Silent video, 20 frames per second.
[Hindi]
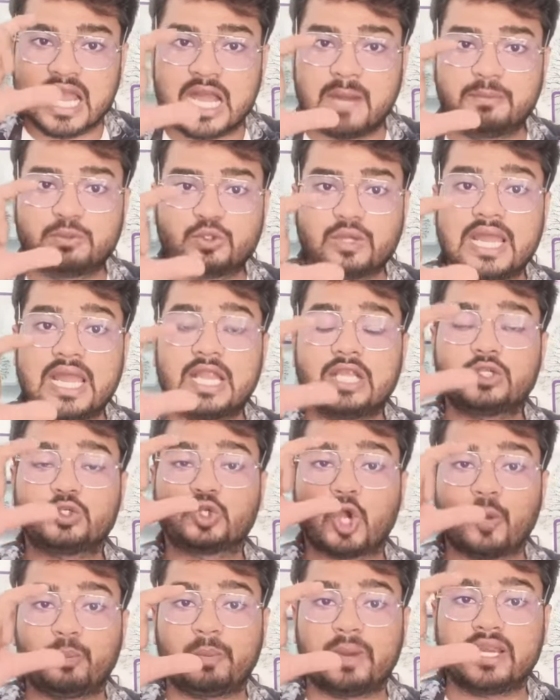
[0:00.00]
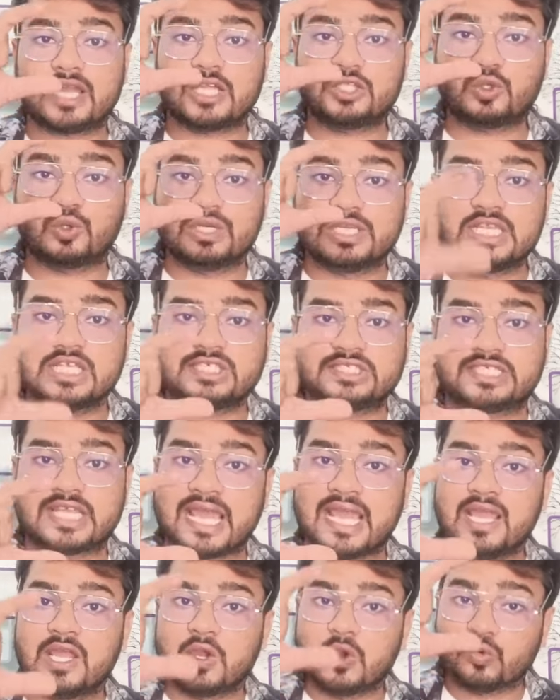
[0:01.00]
अब जो है टॉपर का जो लिस्ट
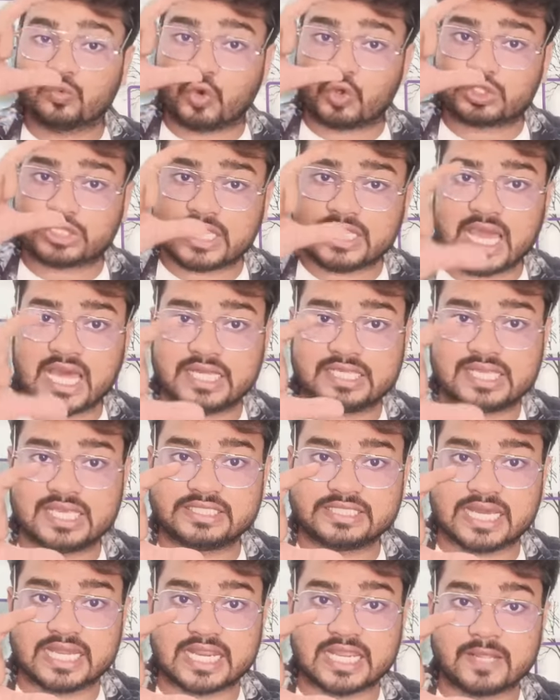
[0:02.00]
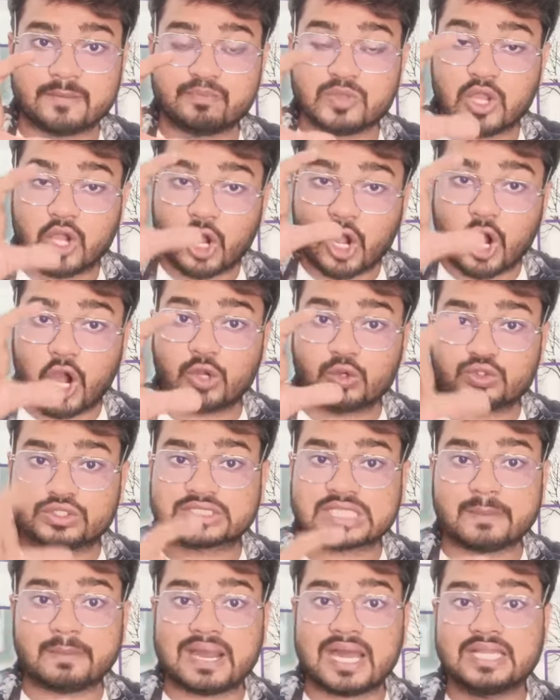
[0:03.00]
है वो तैयार किए जा रहे हैं और
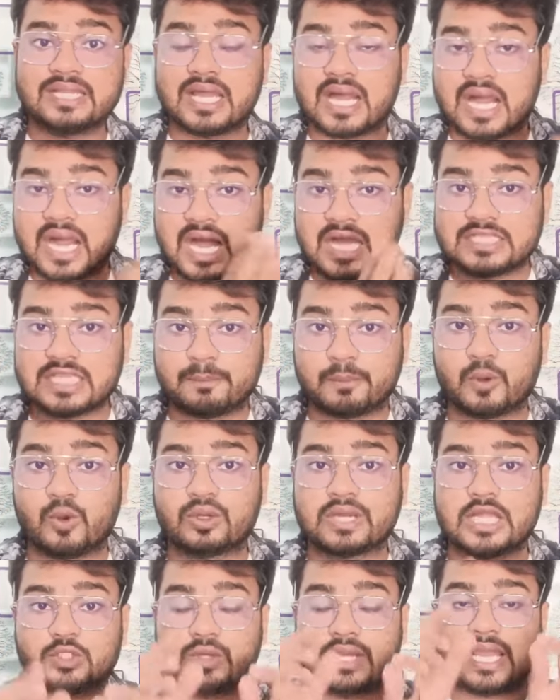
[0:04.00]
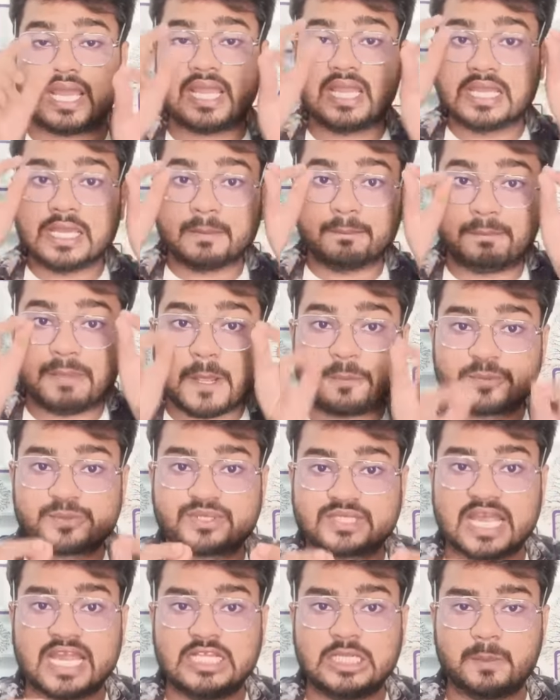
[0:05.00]
उसके बाद आज आप लोग का जो है
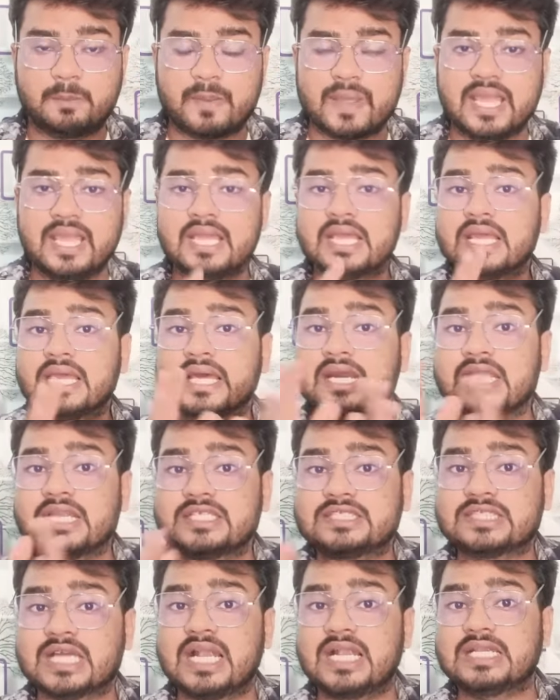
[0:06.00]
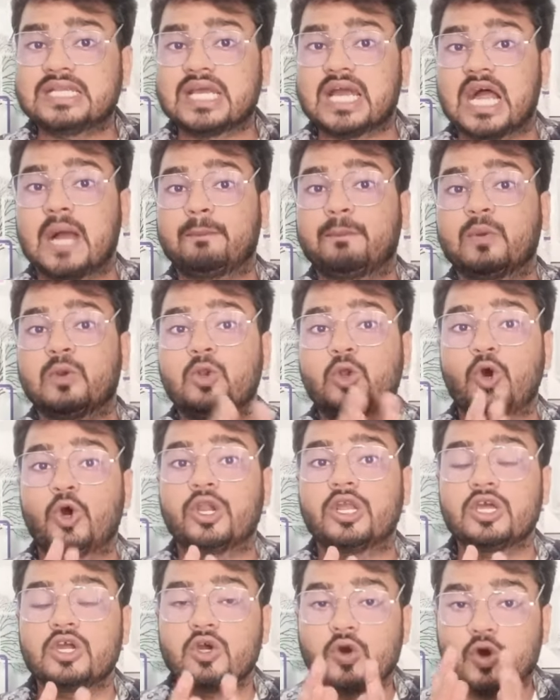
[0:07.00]
वेबसाइट पे रिजल्ट
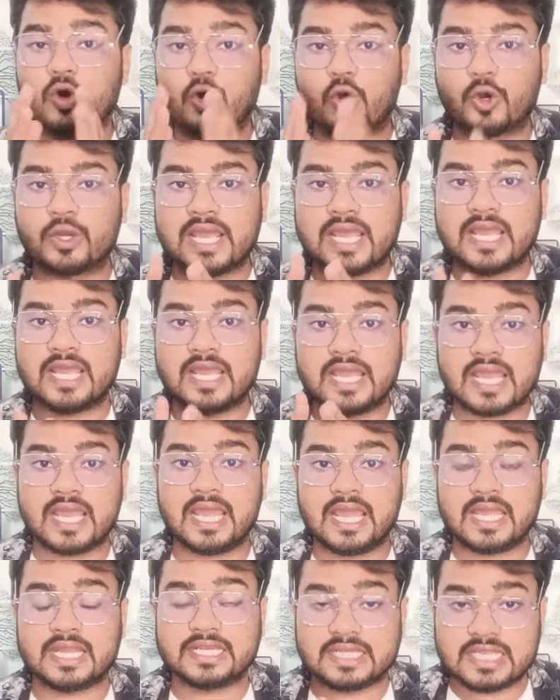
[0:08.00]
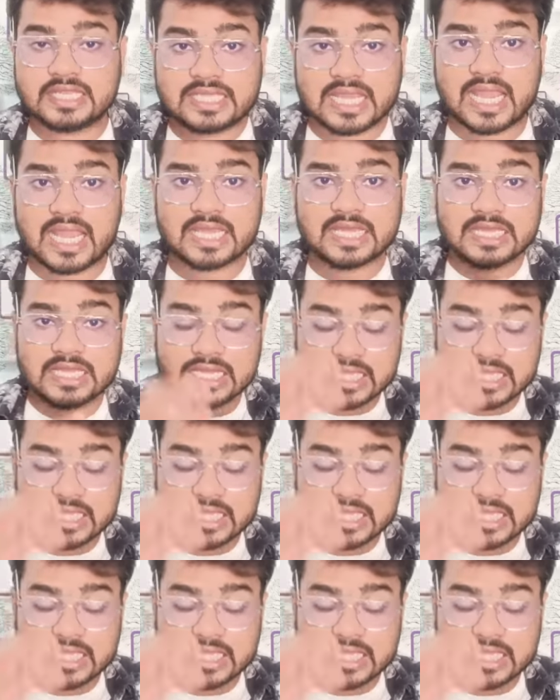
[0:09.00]
अपलोड हो रहे हैं ठीक है